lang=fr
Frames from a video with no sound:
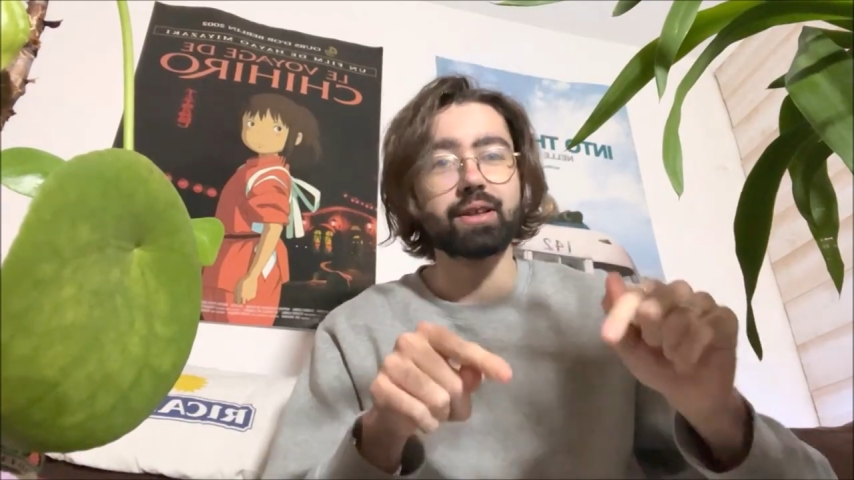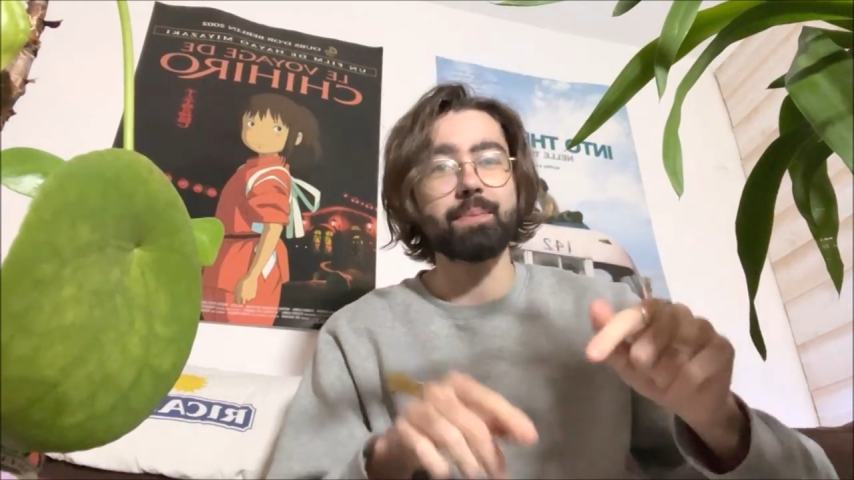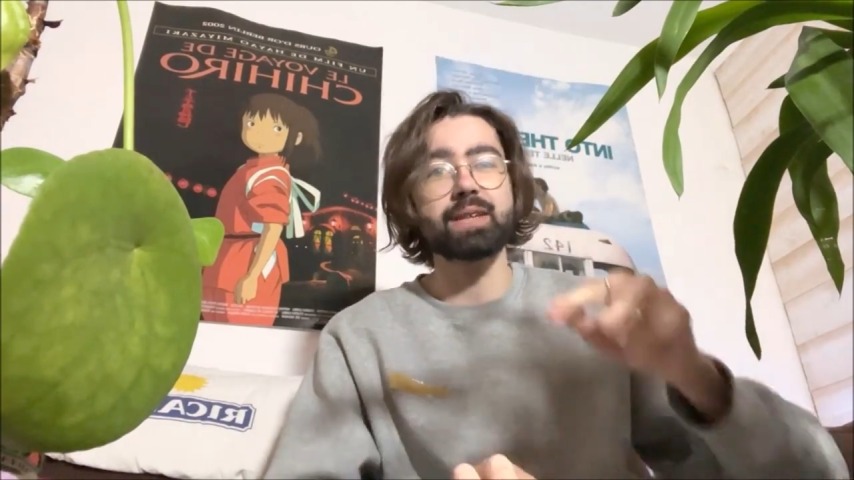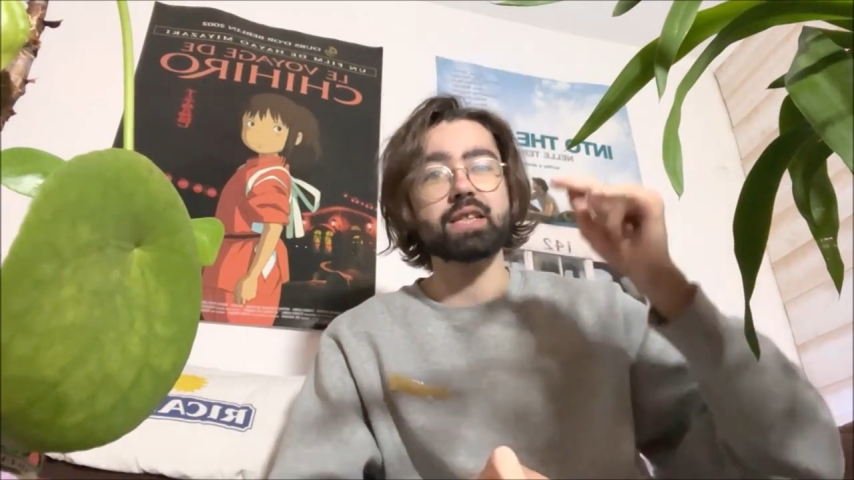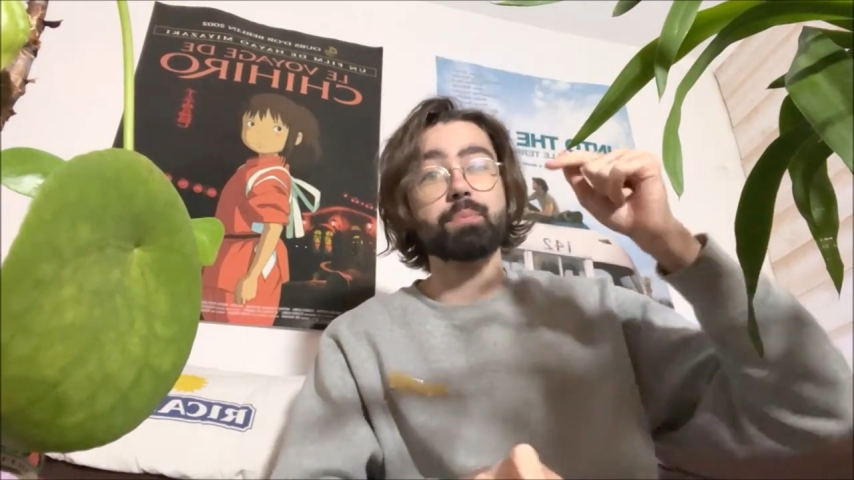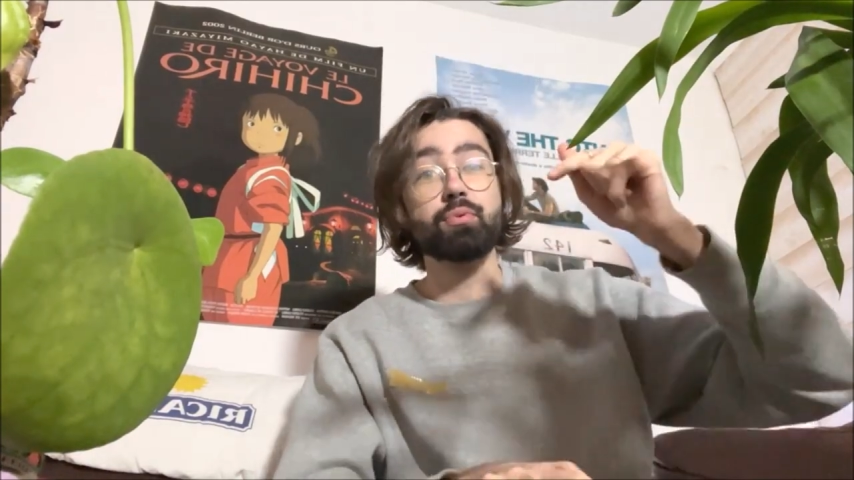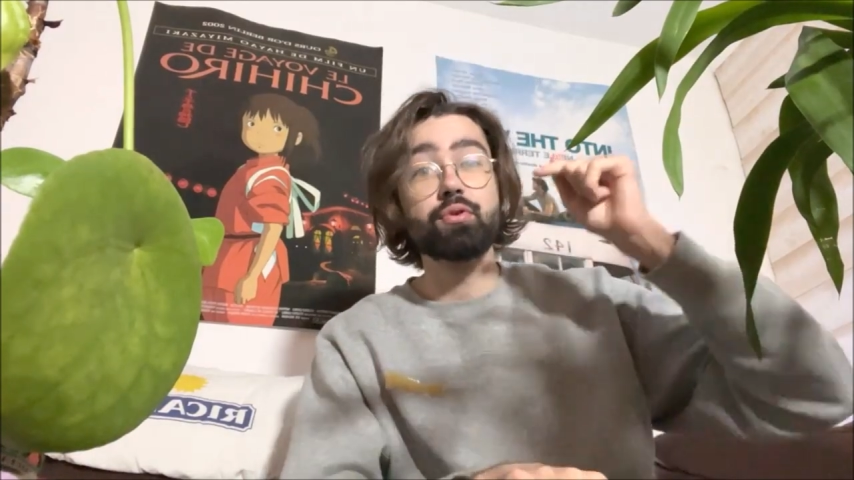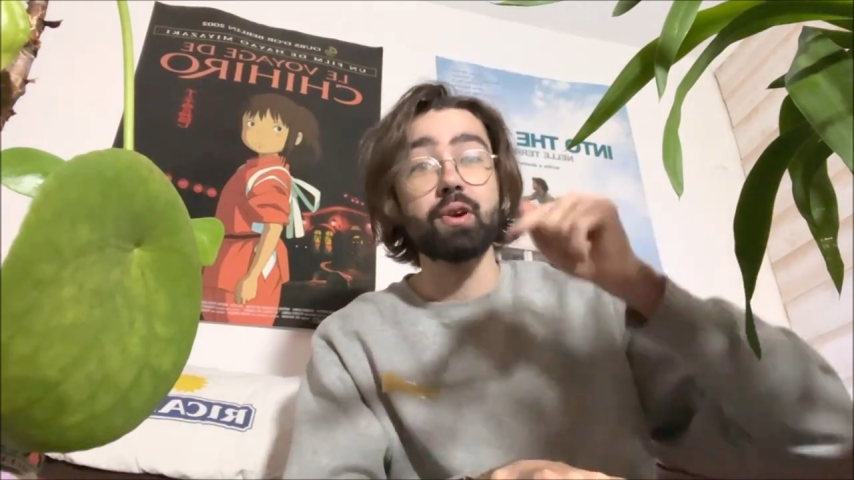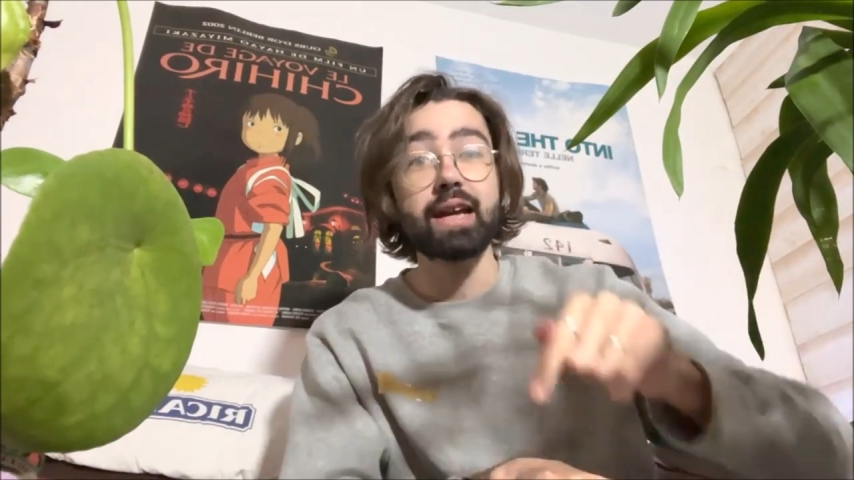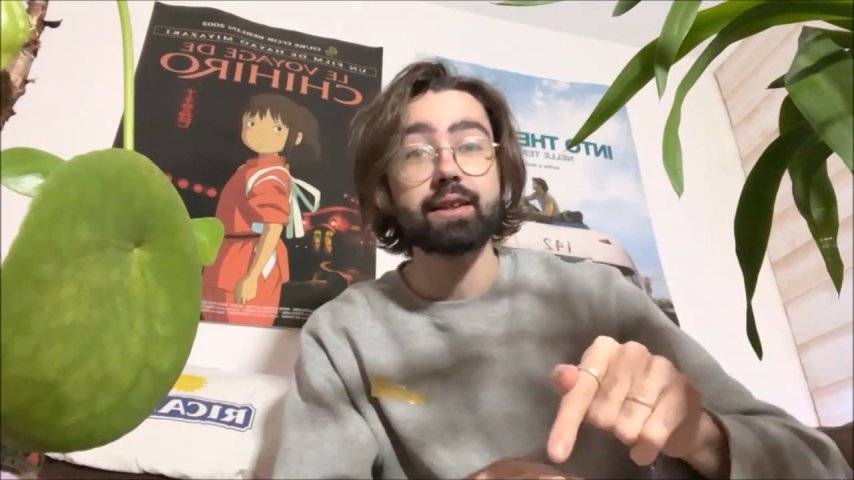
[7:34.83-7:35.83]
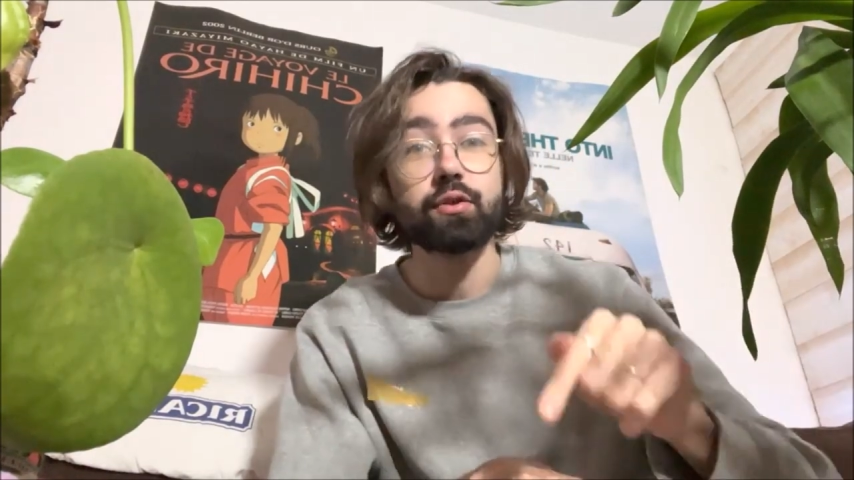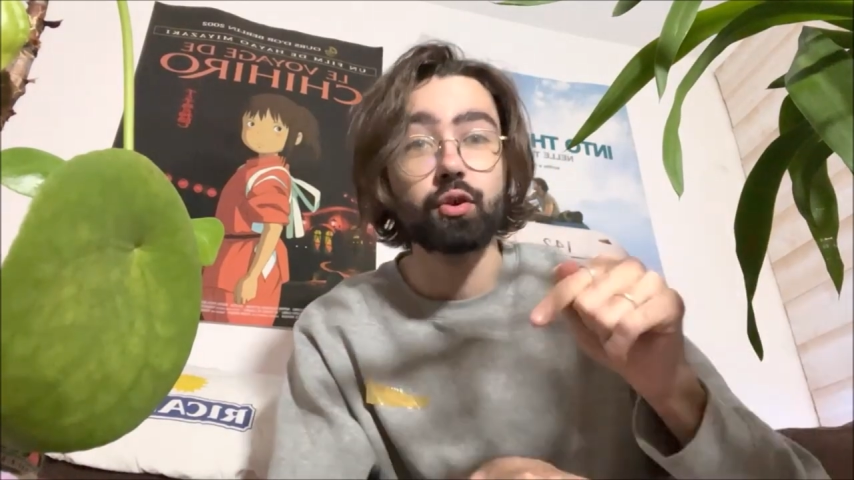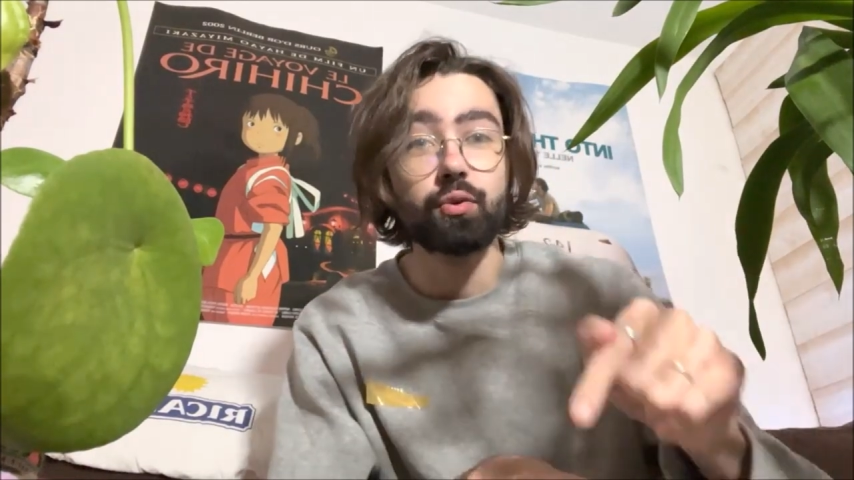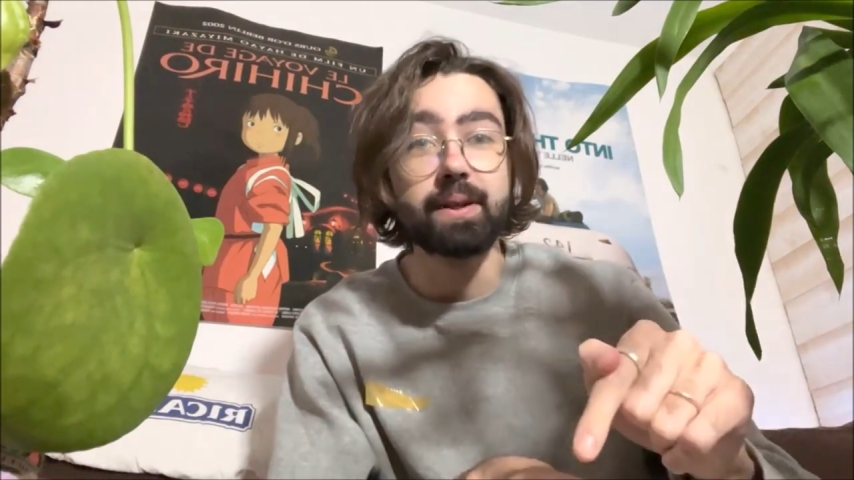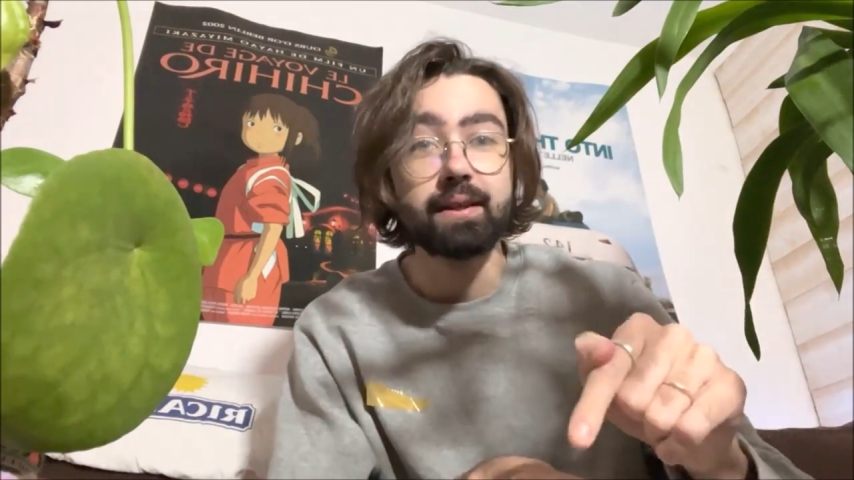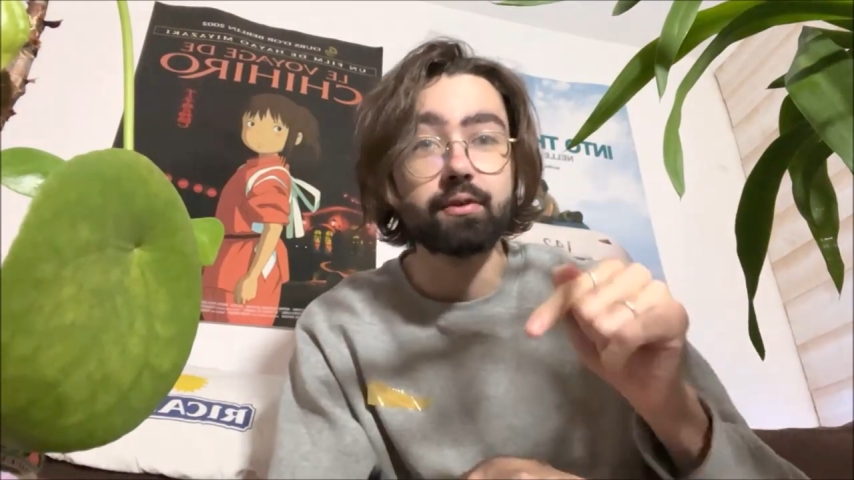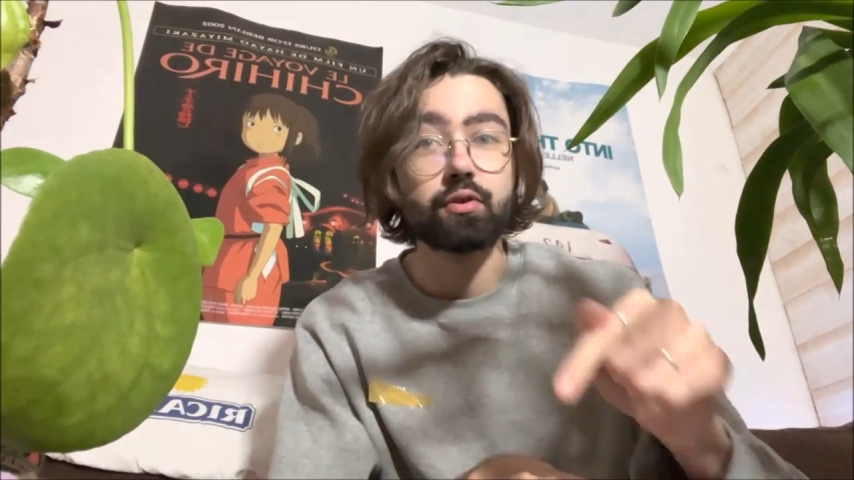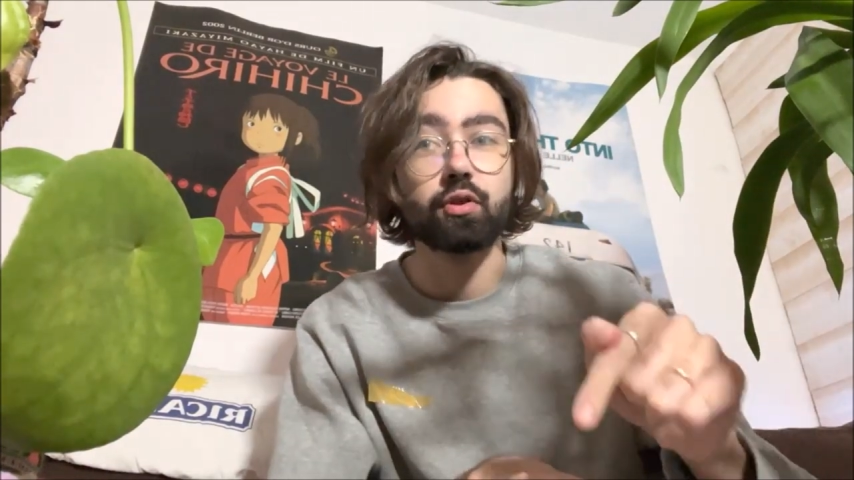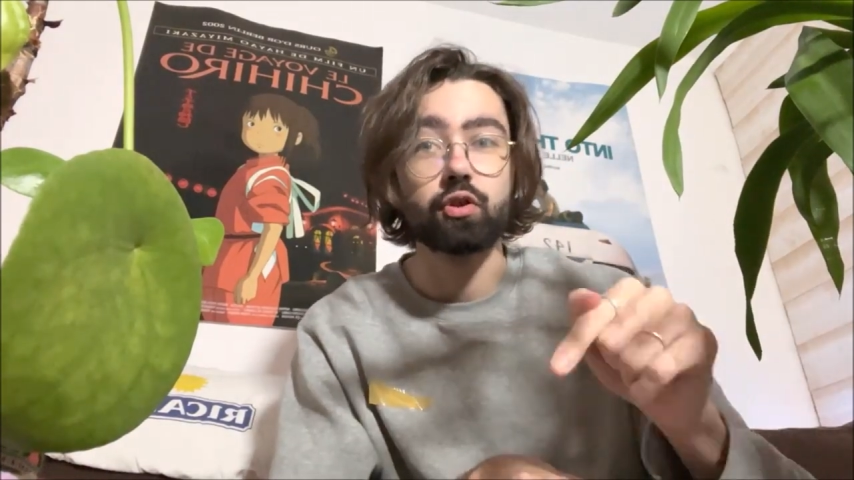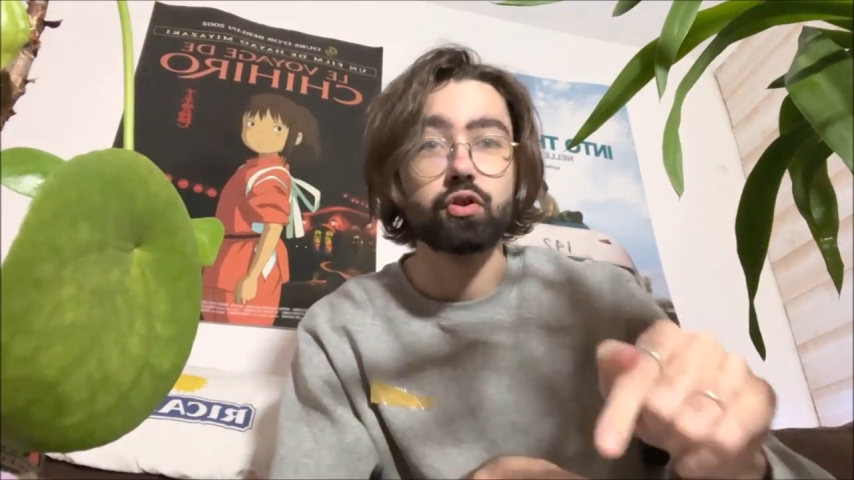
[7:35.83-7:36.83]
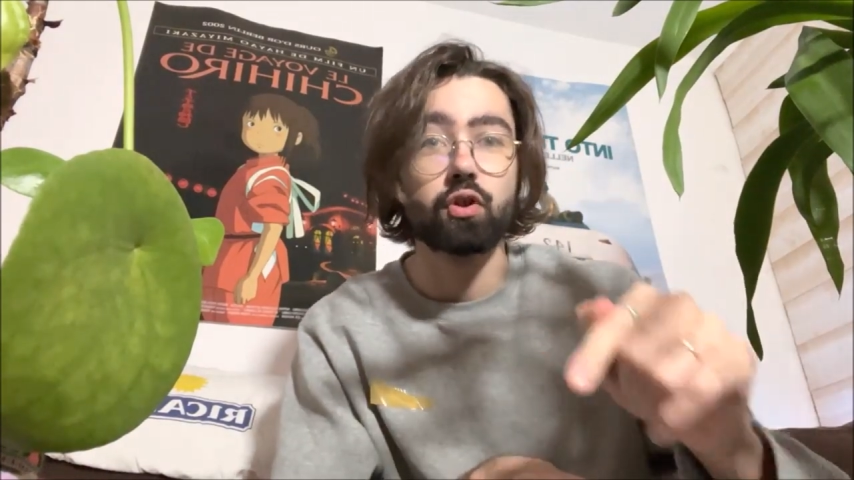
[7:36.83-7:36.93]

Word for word: Comme ça, j'ai plus de likes que lui, ce,